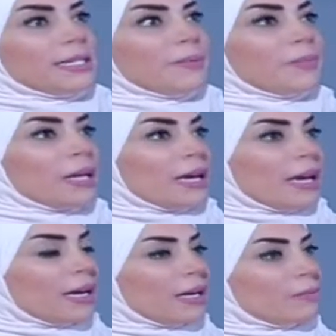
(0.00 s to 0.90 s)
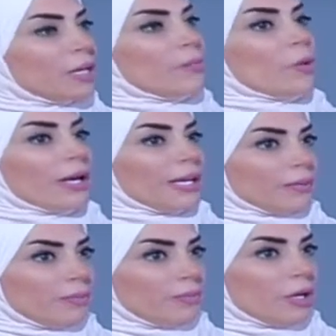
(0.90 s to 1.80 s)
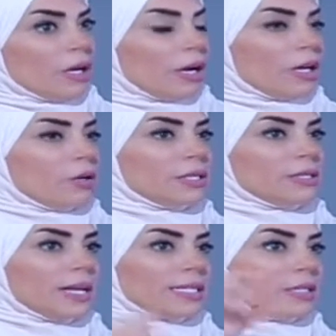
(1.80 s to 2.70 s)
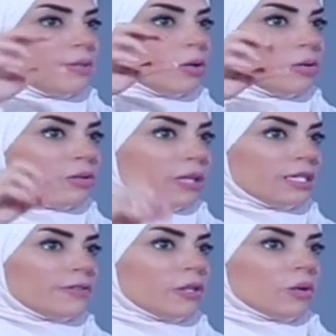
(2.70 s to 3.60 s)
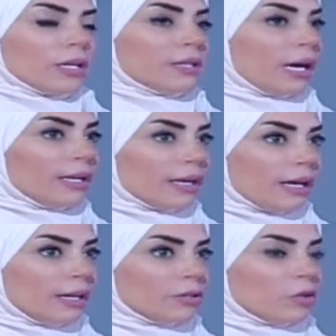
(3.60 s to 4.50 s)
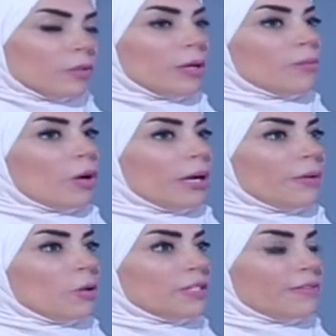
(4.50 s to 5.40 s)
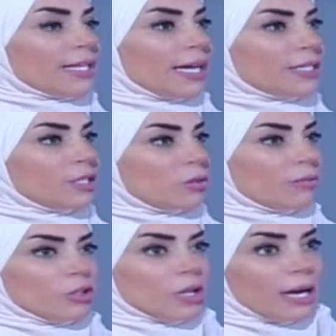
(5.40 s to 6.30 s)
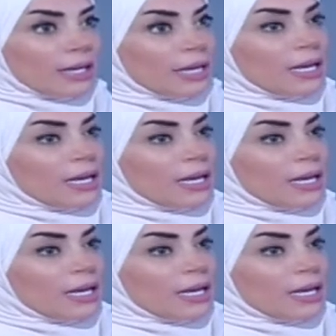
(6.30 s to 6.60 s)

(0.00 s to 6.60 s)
آه، من المعيب انه انت بدك تقيمي لهم وتحسبي لهم كل تعليقاتهم ومن المعيب انه انت فتحتي لهم مجال